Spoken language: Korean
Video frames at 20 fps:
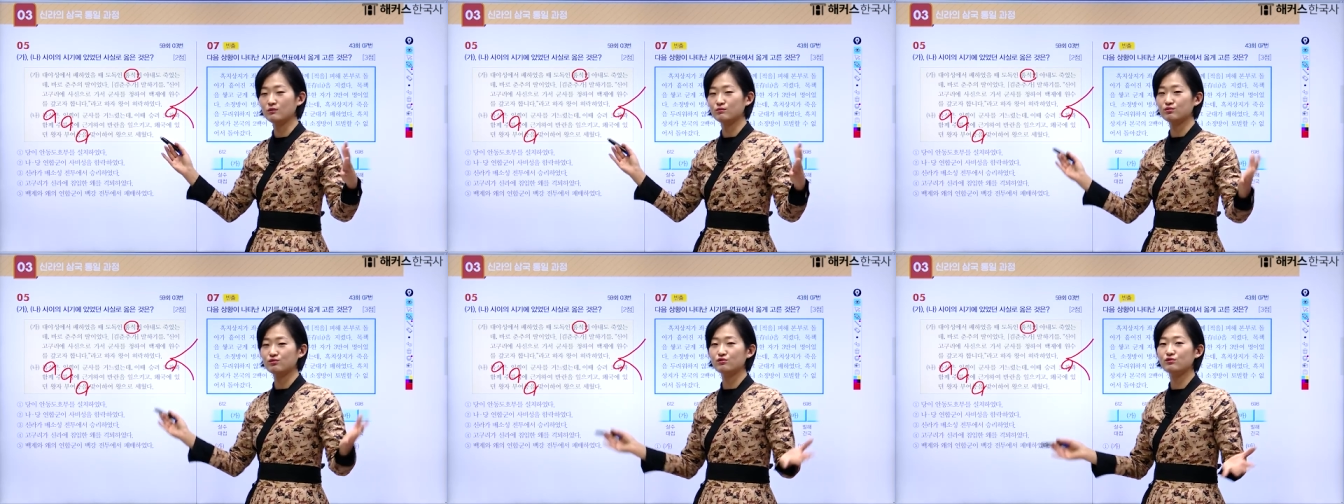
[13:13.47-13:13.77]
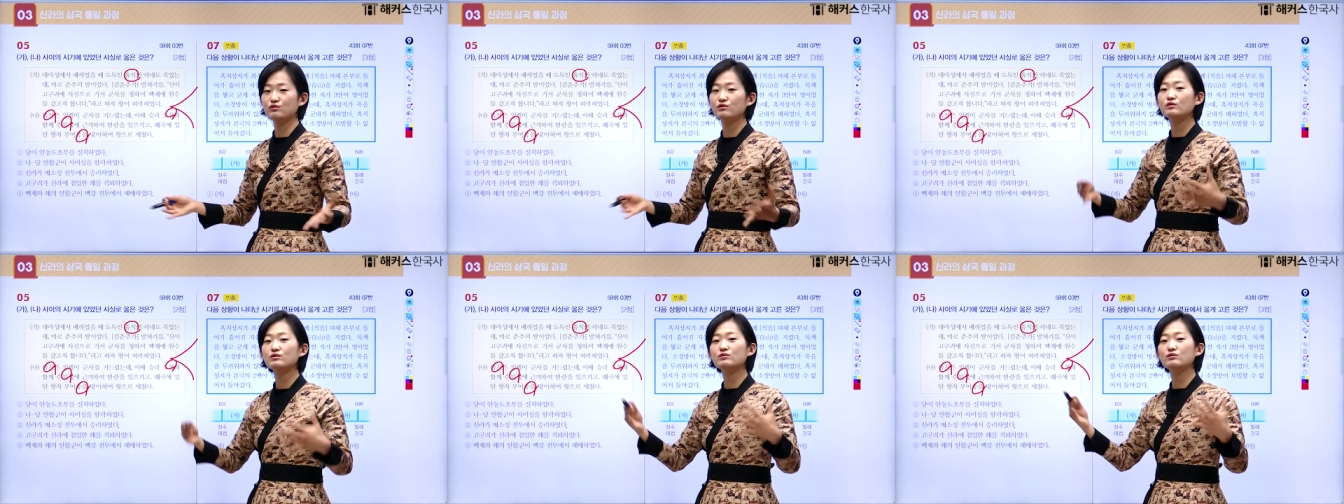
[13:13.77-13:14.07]

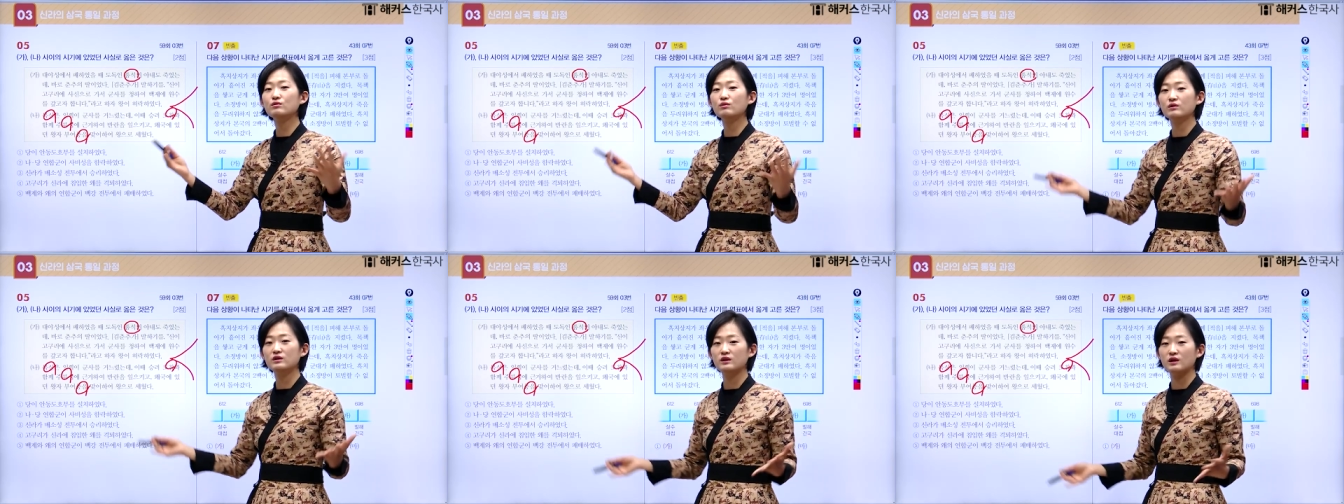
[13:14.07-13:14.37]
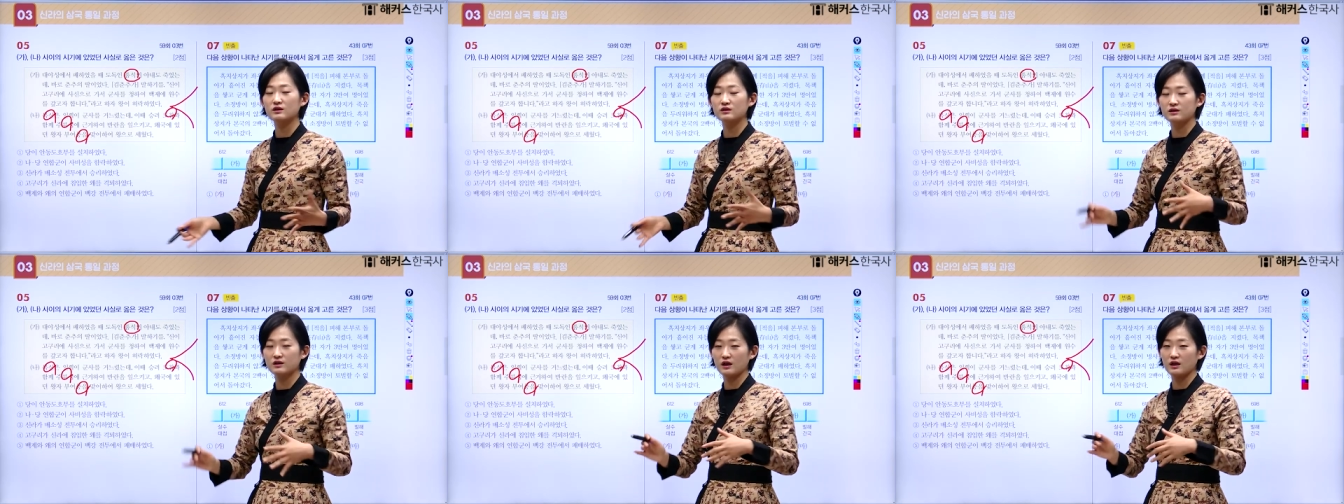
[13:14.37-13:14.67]

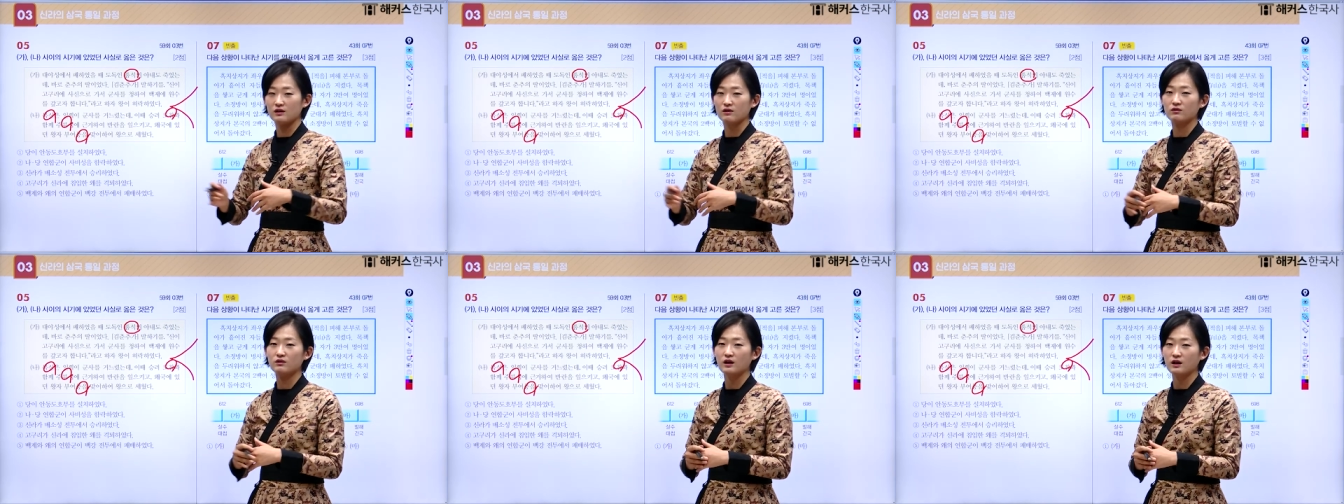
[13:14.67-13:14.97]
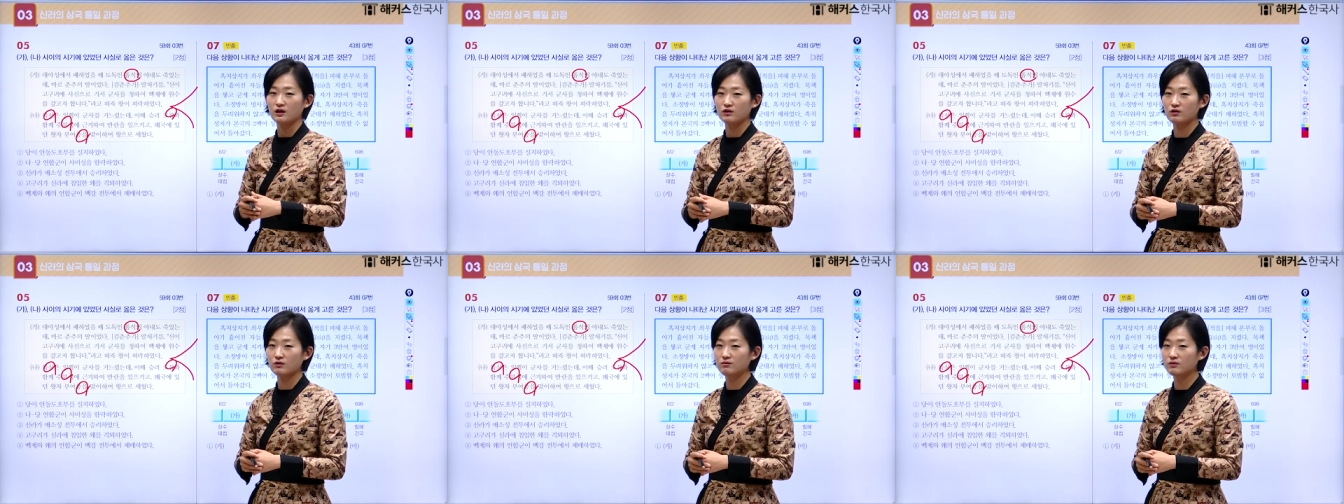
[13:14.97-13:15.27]
부흥운동이라는 게
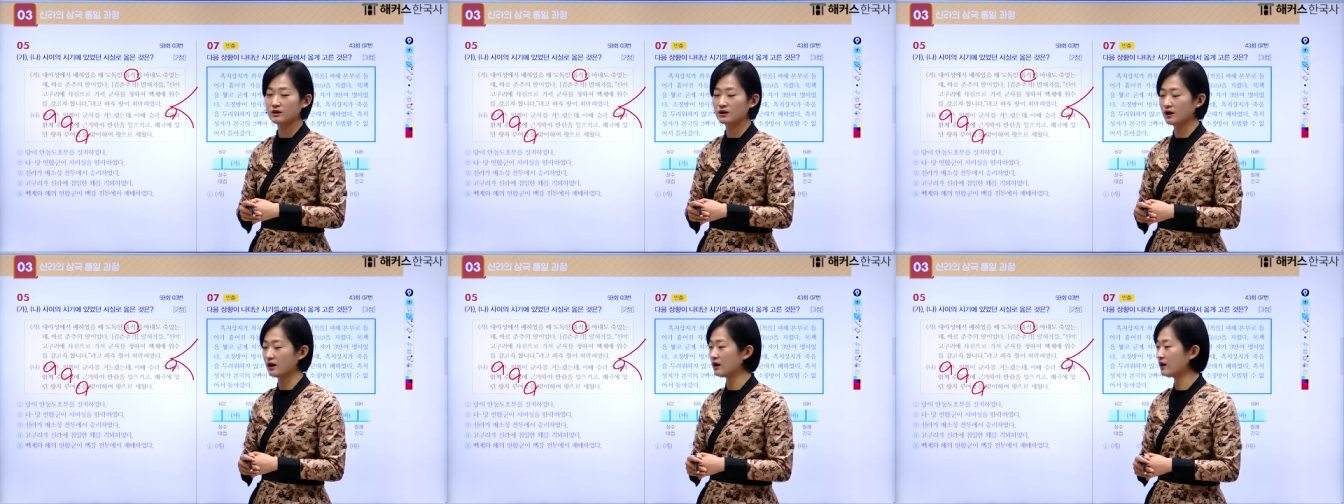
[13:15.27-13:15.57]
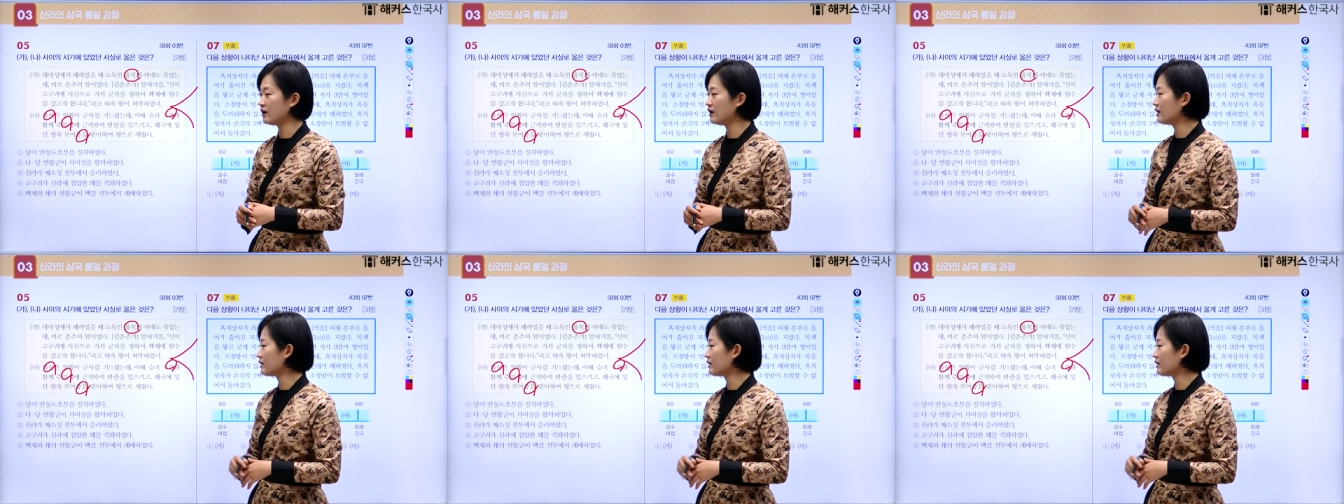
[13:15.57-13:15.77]
일어나게 됩니다.